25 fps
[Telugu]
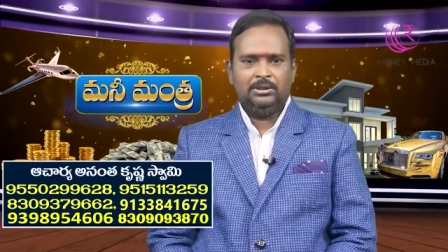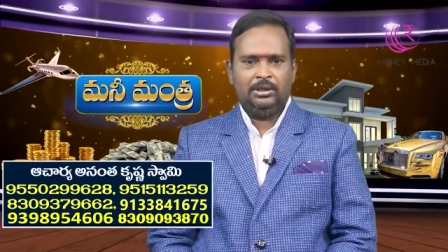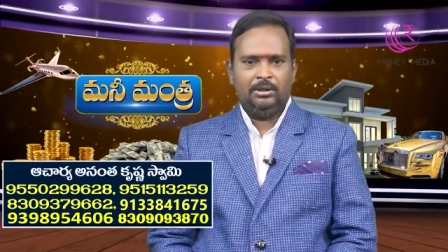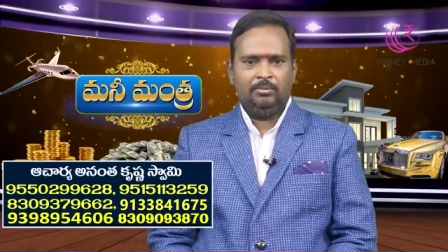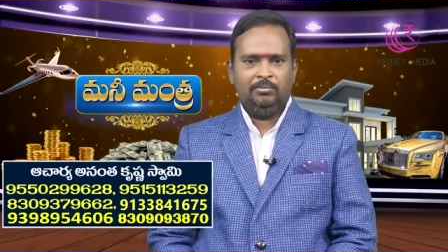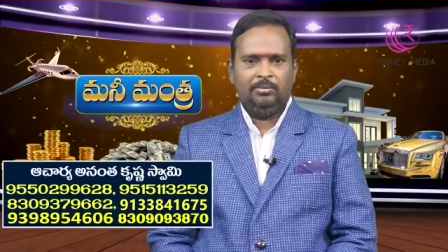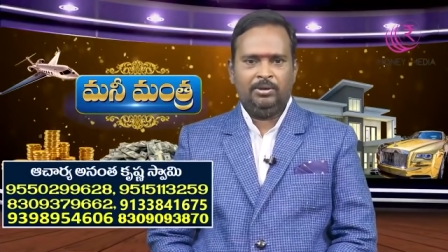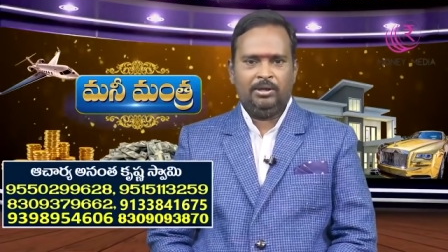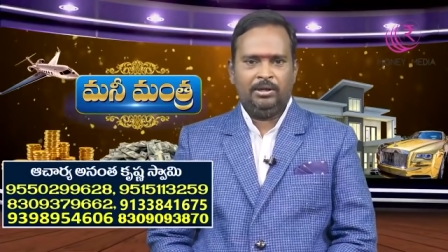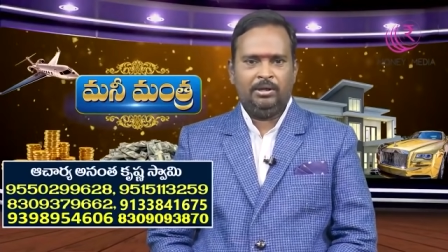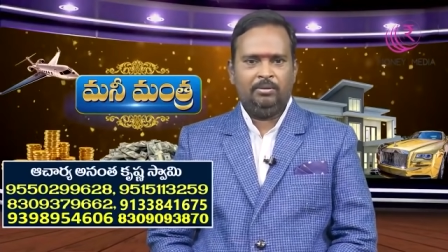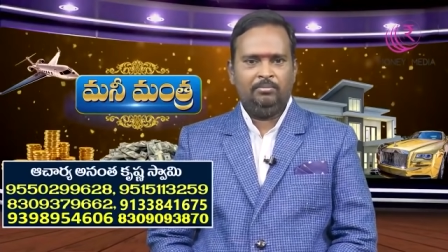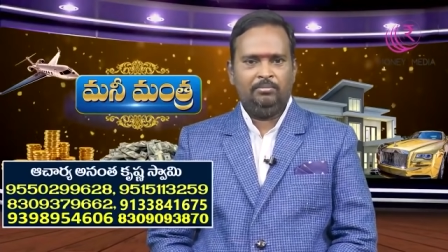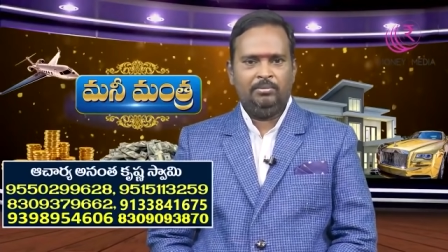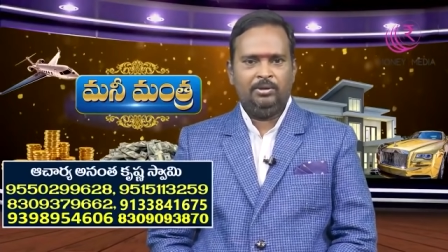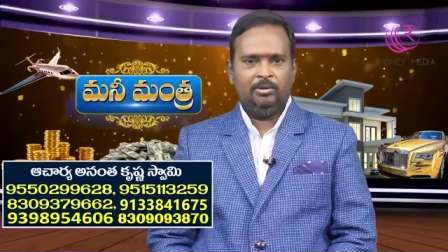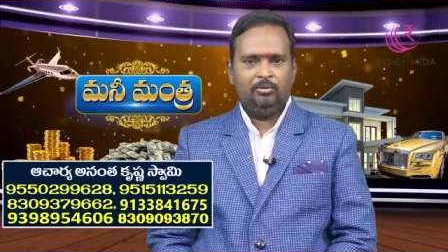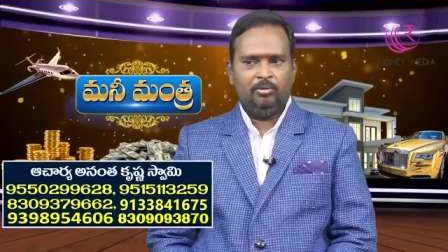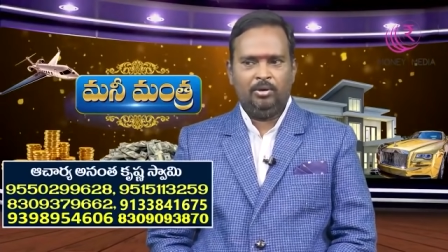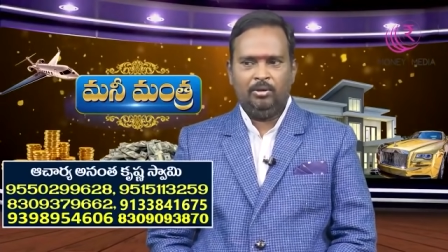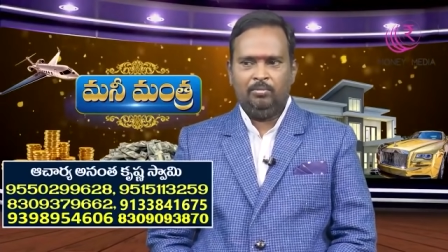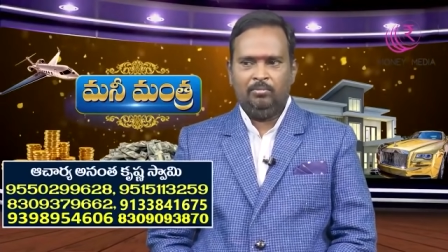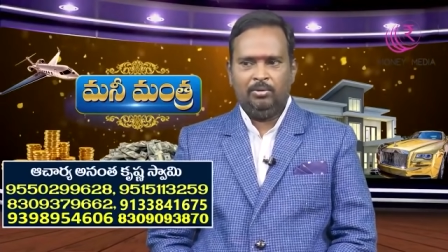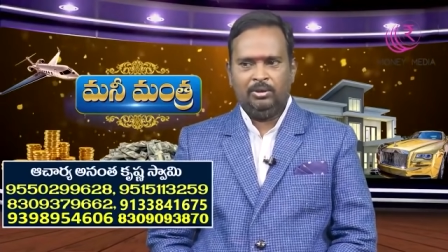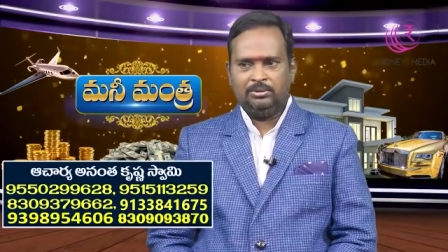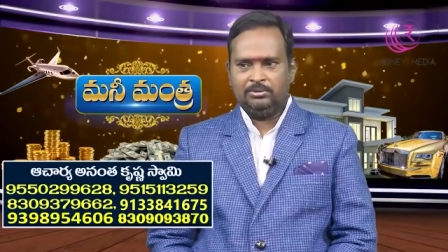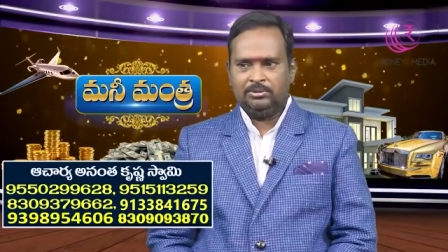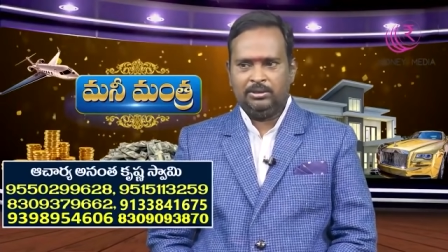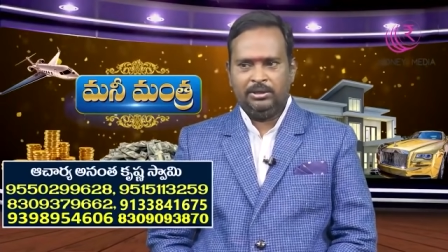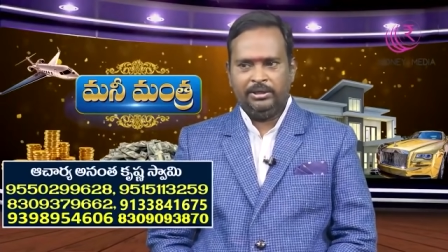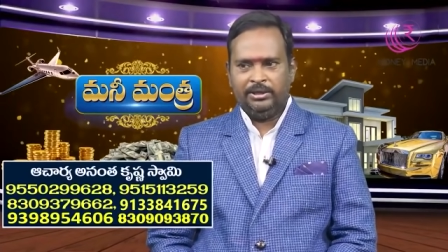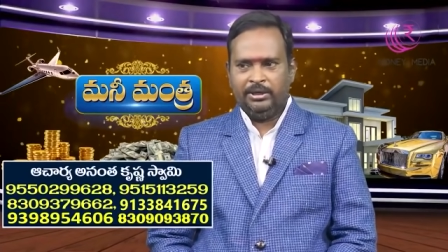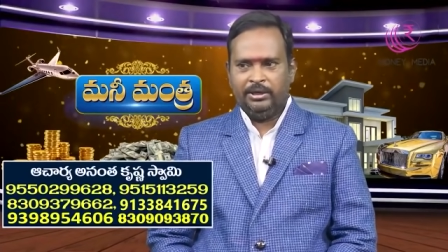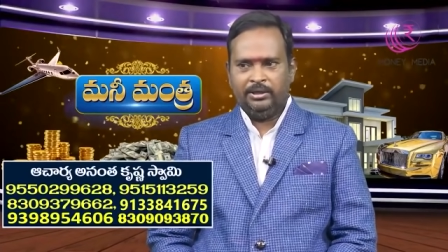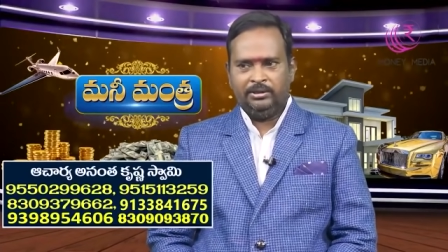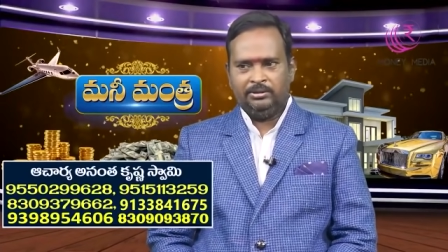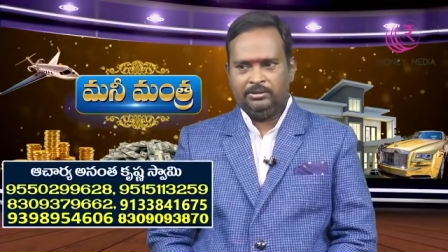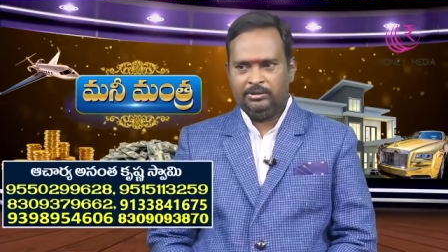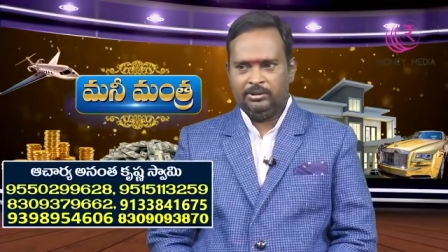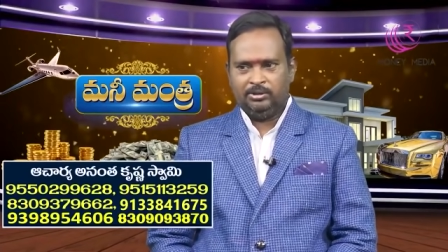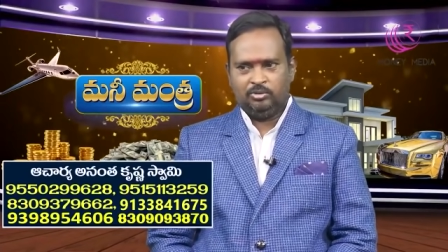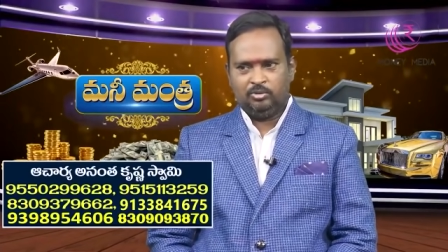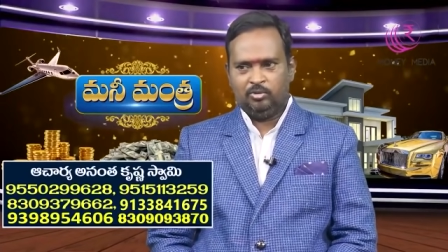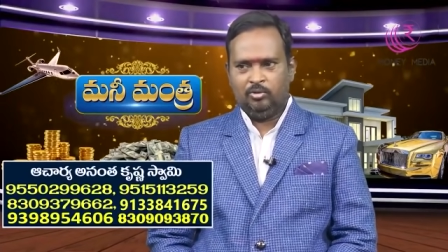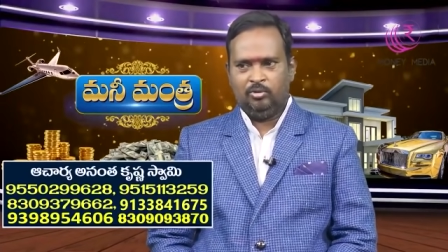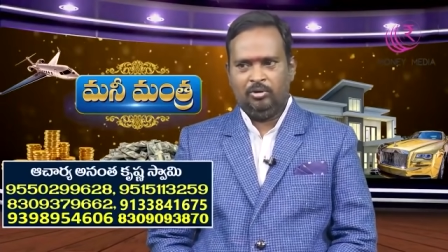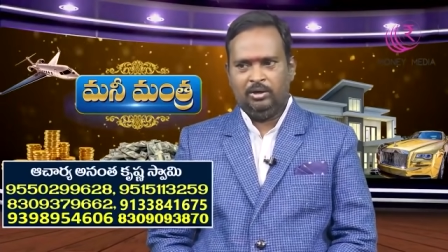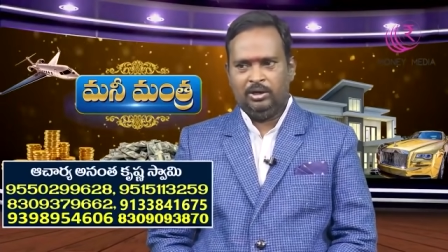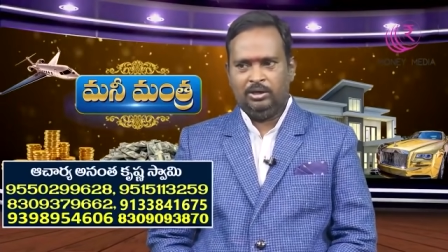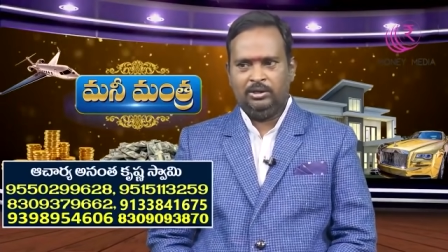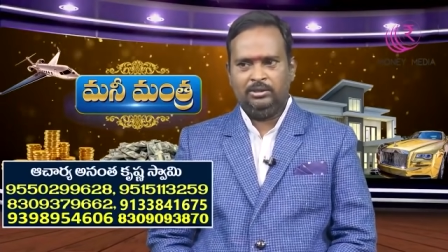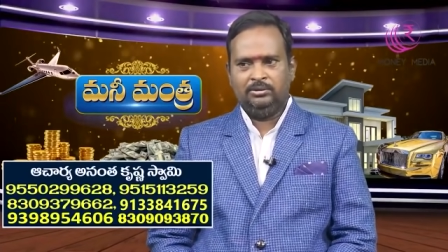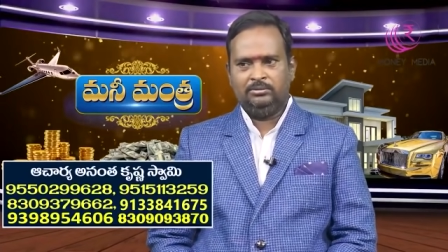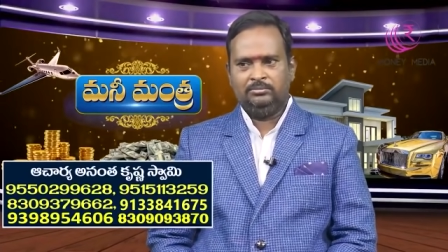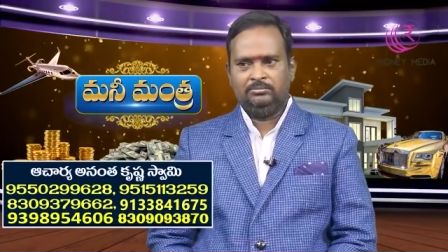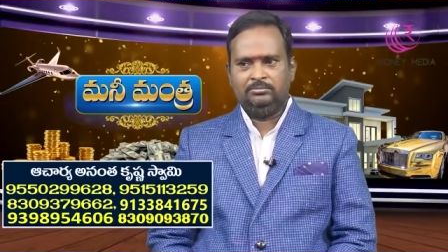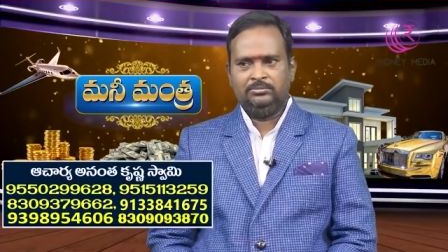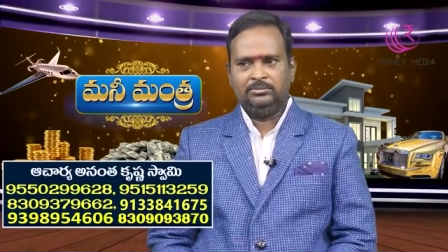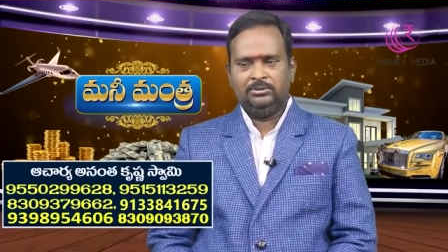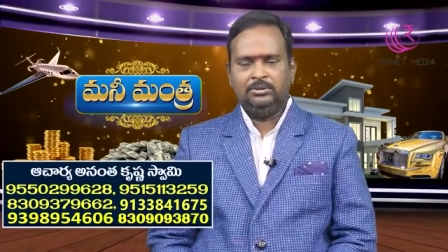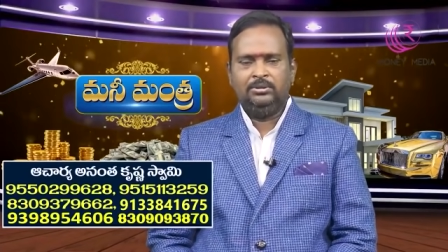దాని ప్రకారం మీరు కూడా మాస్క్లు అవన్నీ తెచ్చుకోవాలి